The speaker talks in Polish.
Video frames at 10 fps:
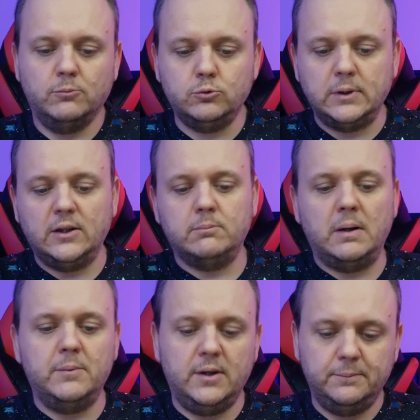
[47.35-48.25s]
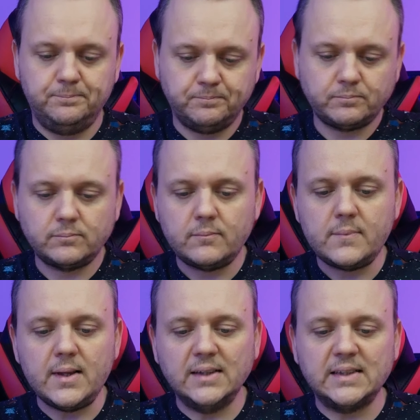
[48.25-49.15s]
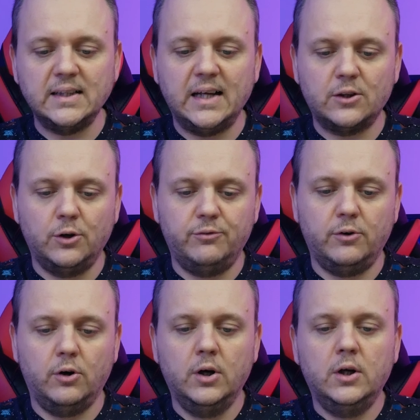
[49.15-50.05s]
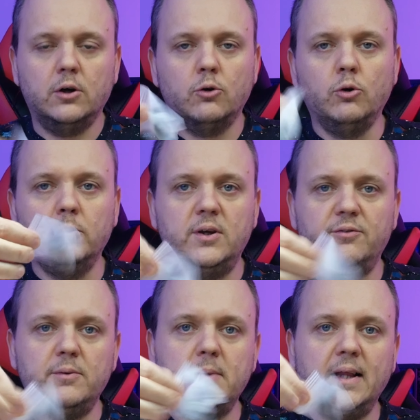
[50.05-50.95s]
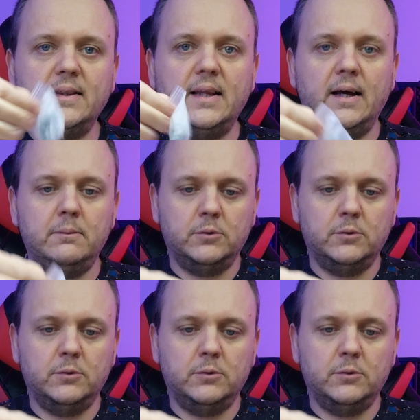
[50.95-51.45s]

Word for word: No tutaj to mamy standardowo gumki wymienne.